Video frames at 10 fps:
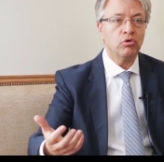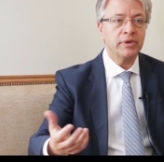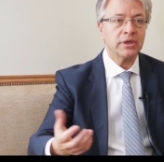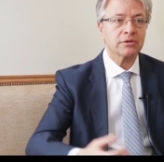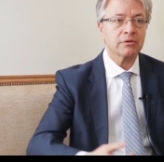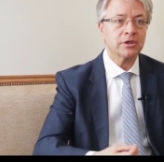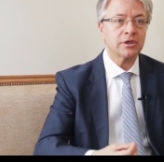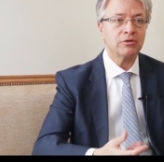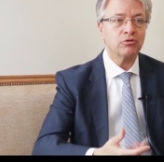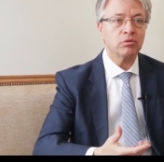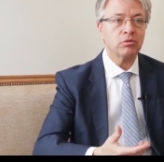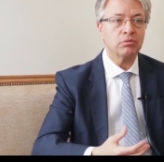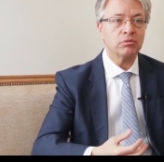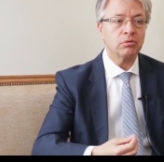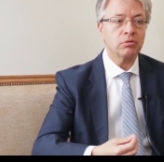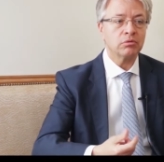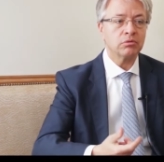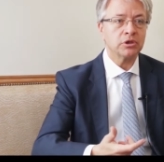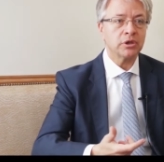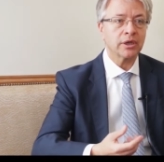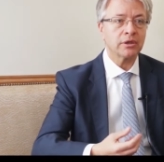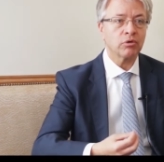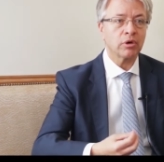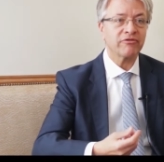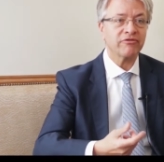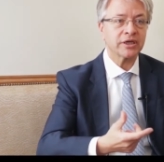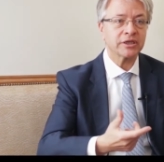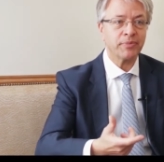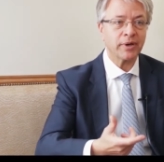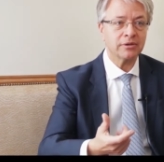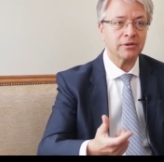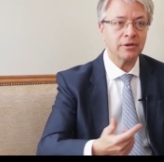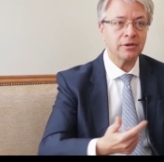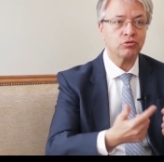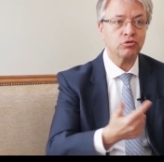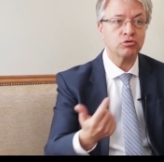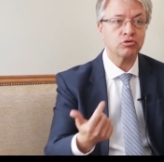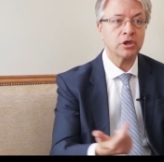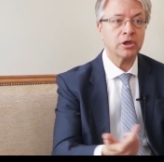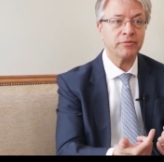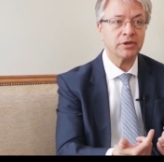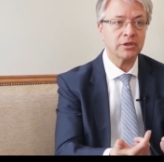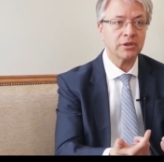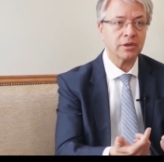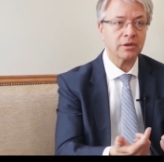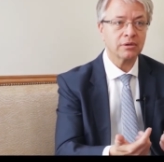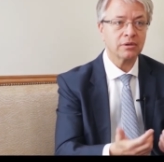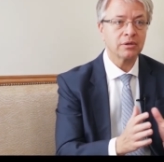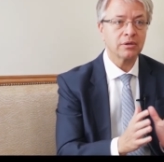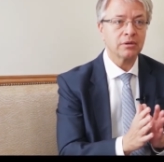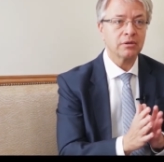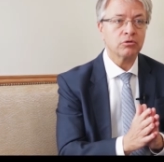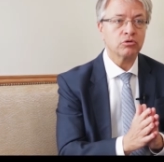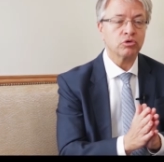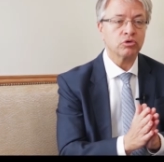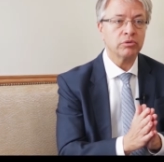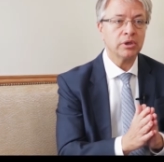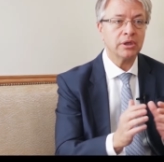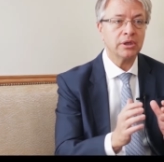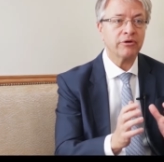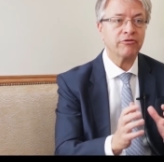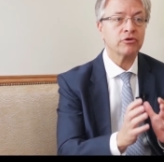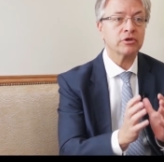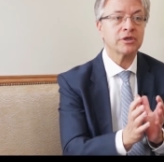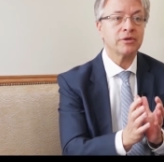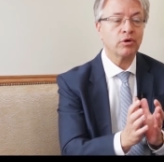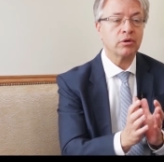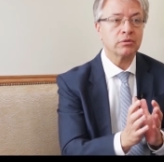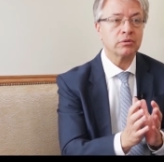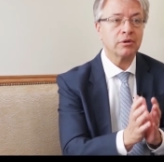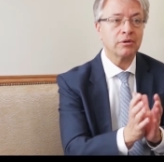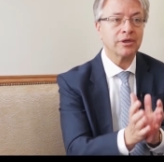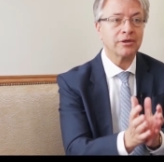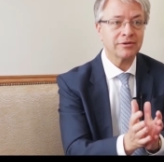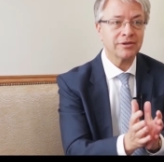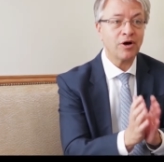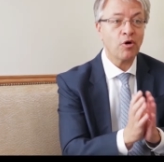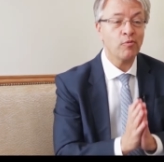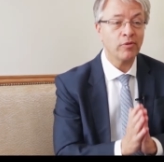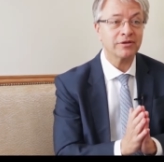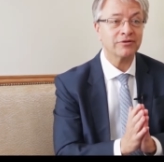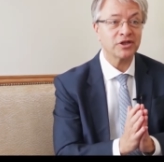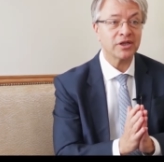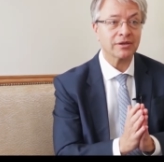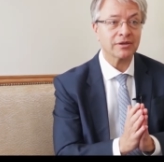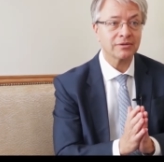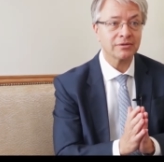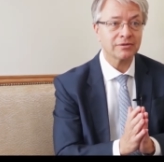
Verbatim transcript: nommait sans qu'il y ait de, de, je dirais, de réflexes particuliers autour du sujet de la mixité. Aujourd'hui, il y a forcément dans les candidats au moins une candidate.